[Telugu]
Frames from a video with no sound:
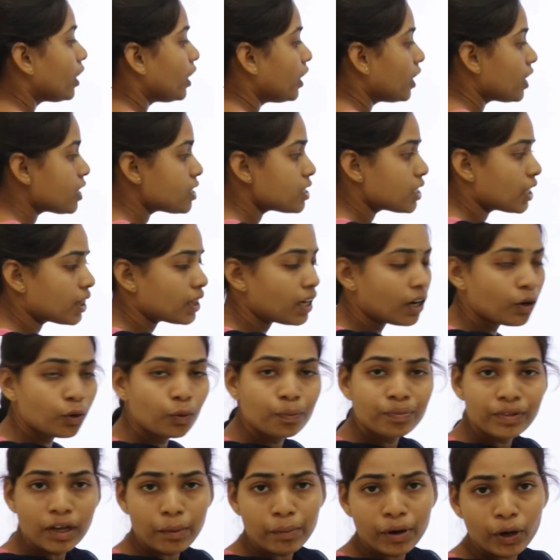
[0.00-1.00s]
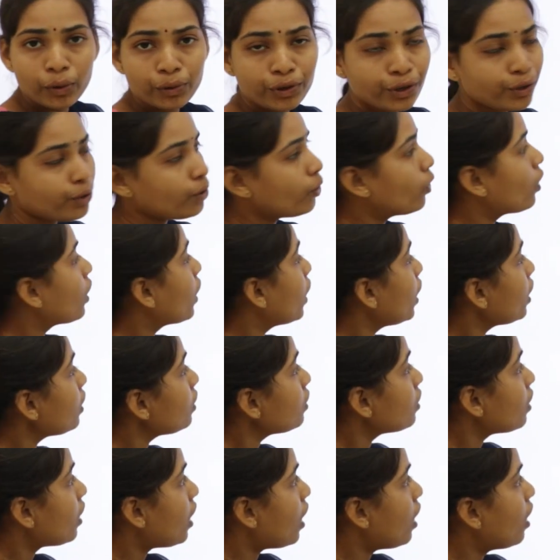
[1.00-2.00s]
ఈయన చంద్రగుప్త మౌర్యుని యొక్క
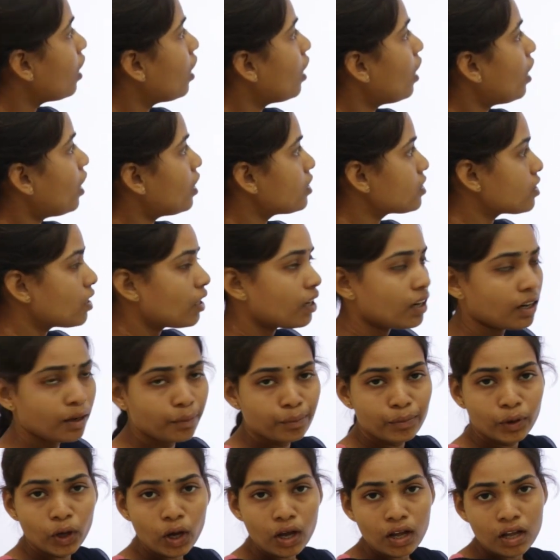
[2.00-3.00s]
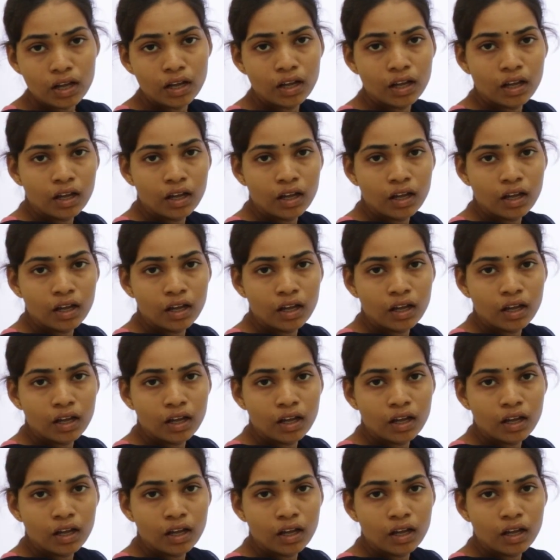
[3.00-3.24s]
ఆస్థానంలో